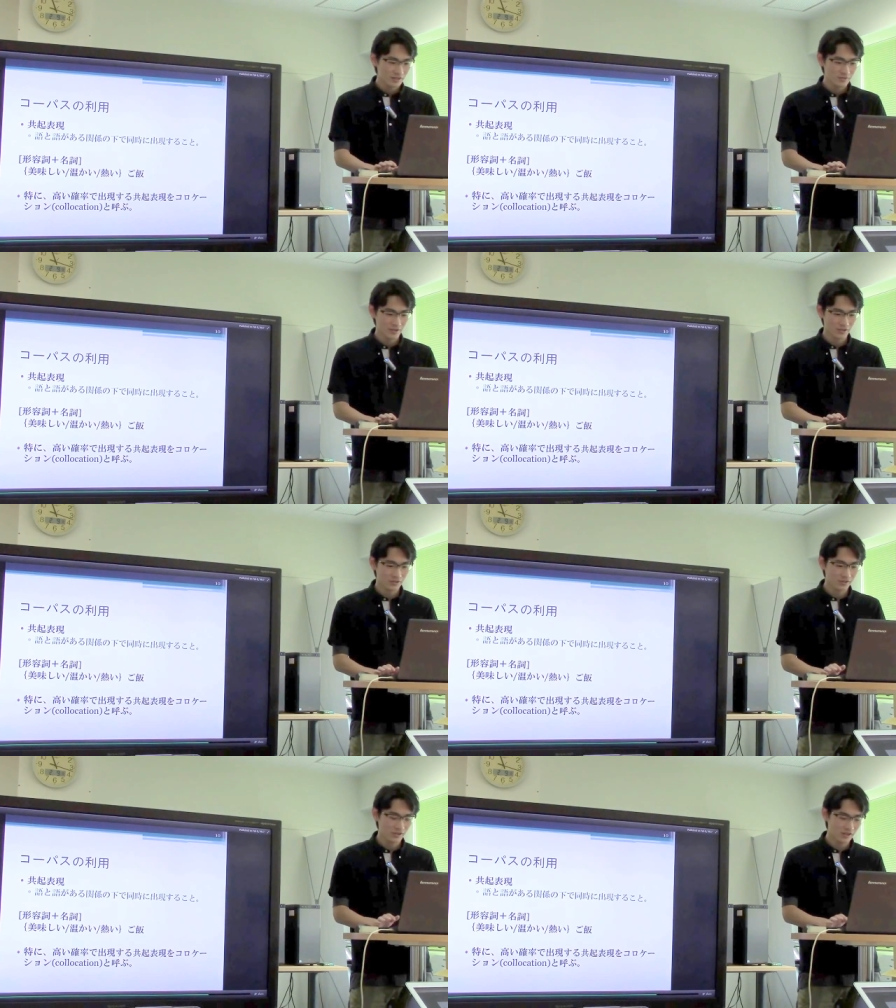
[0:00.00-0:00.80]
でまあ
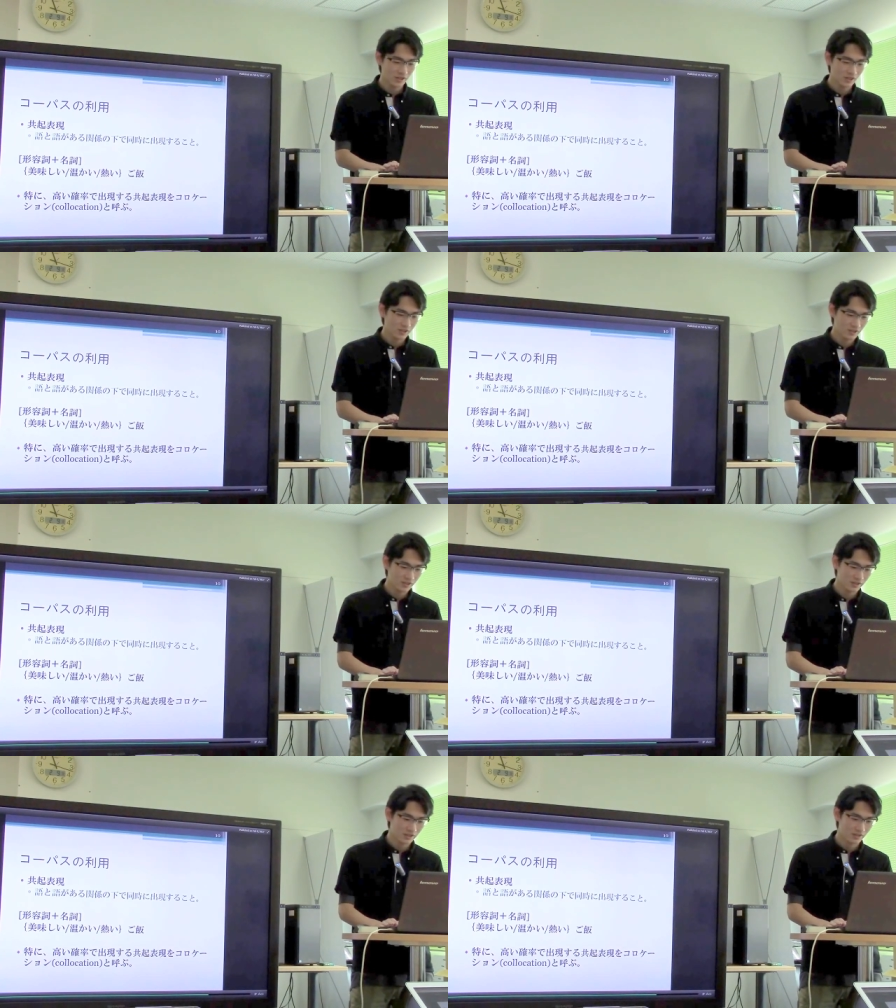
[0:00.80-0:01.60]
特に
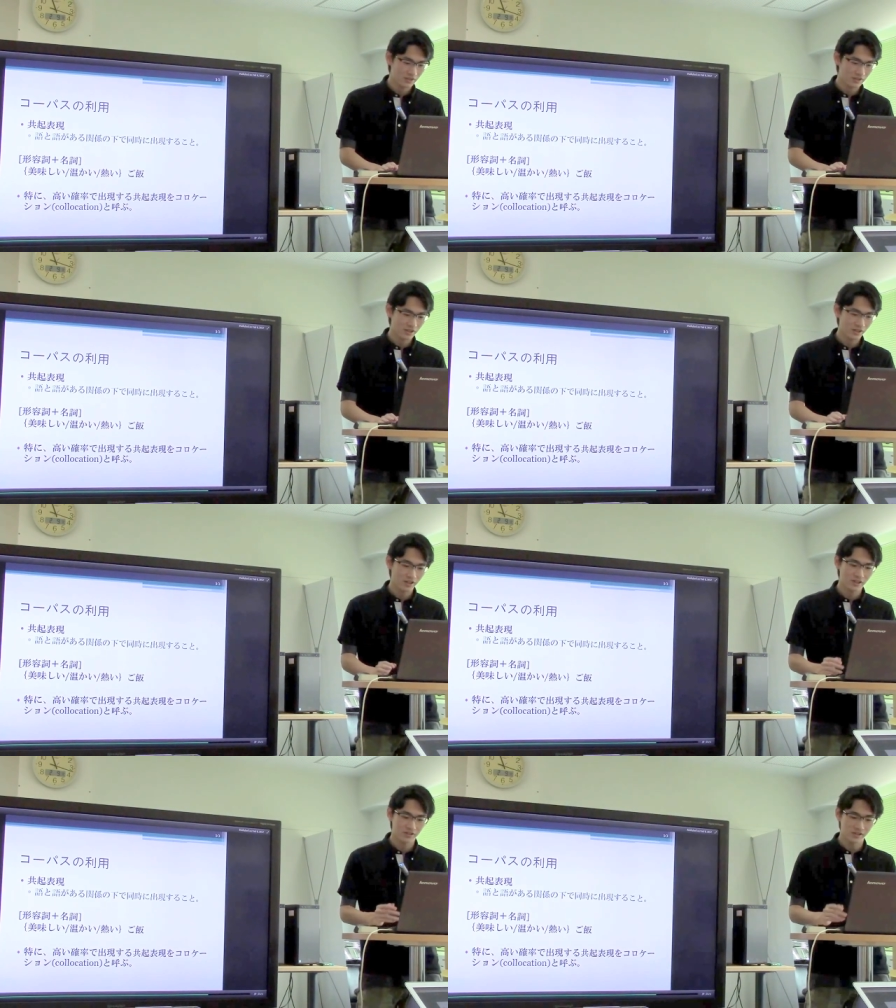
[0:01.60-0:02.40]

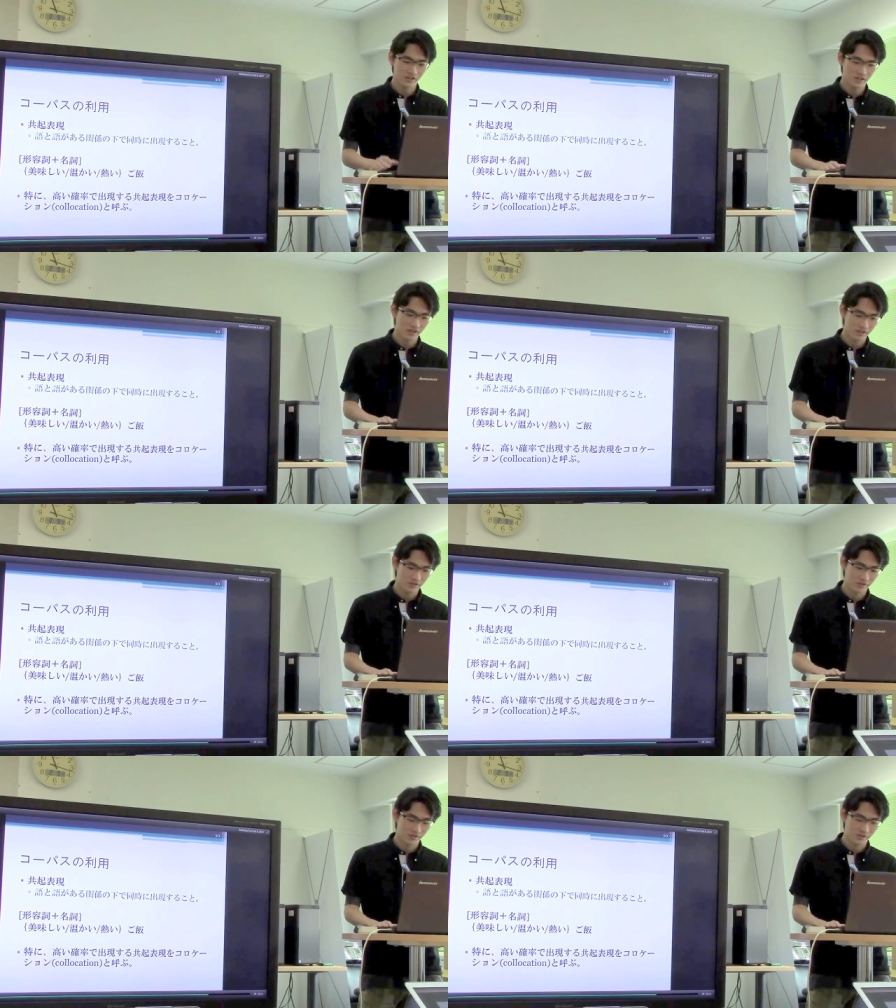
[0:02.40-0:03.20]
高い確率で出
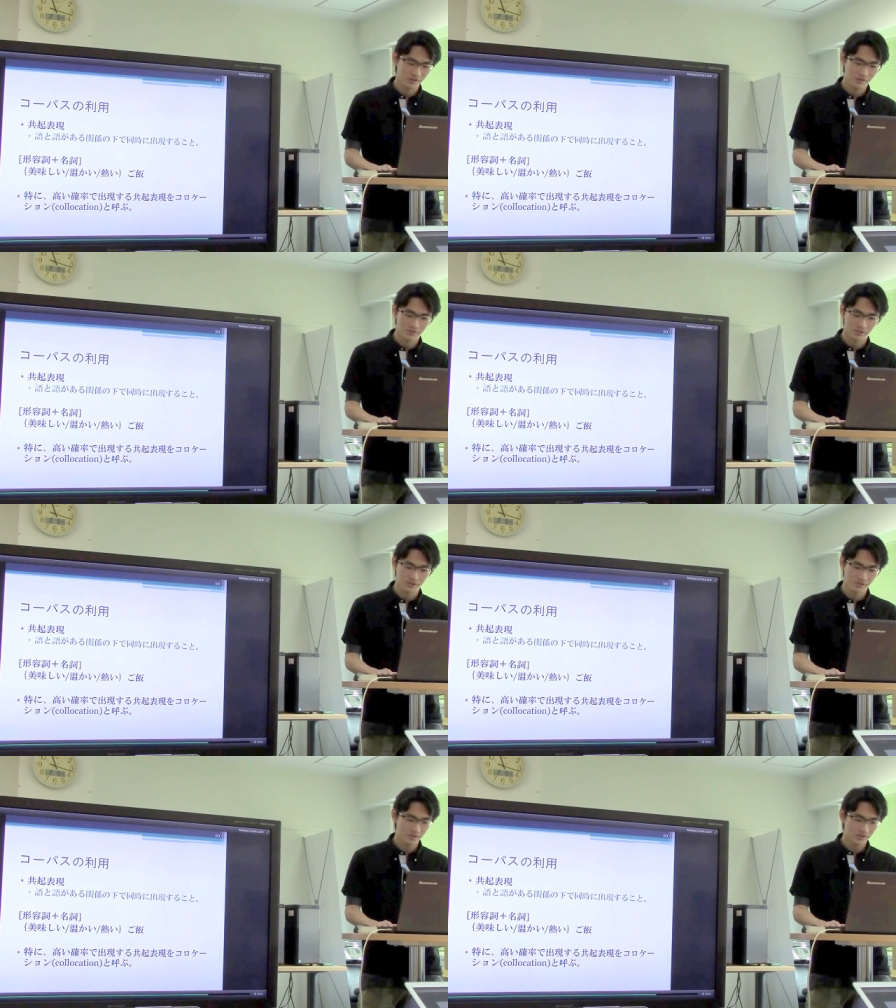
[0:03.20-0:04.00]
るも
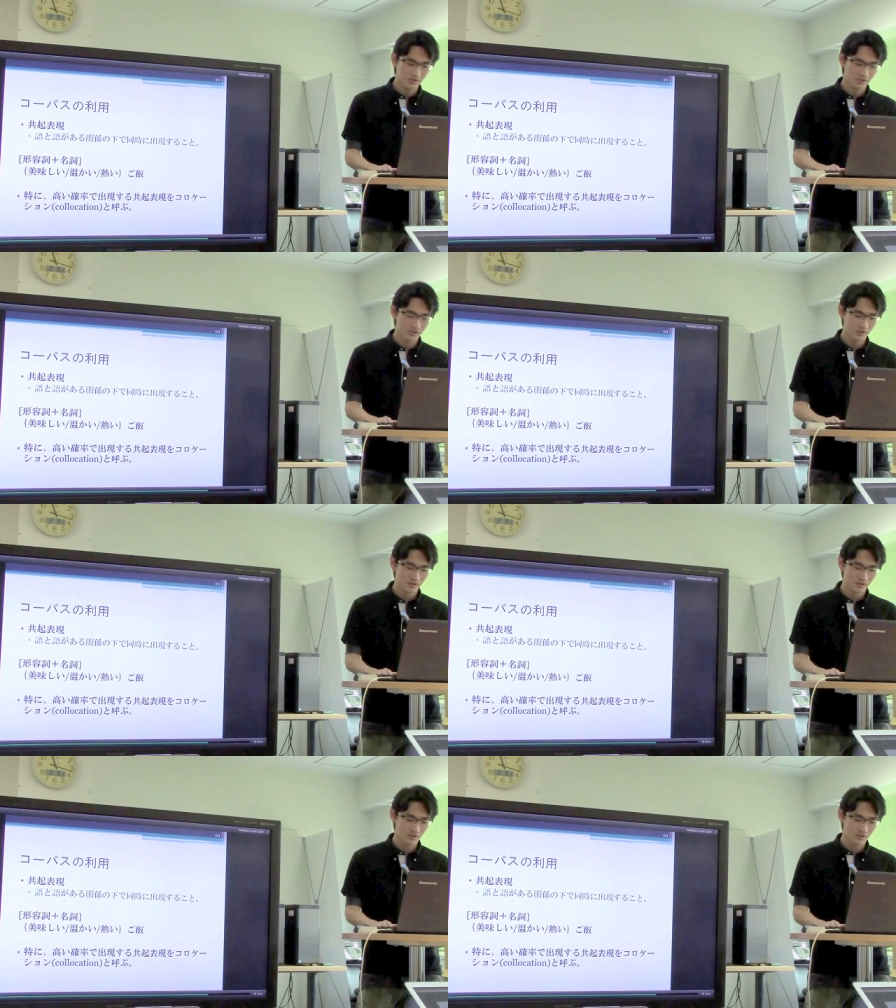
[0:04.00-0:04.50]
のを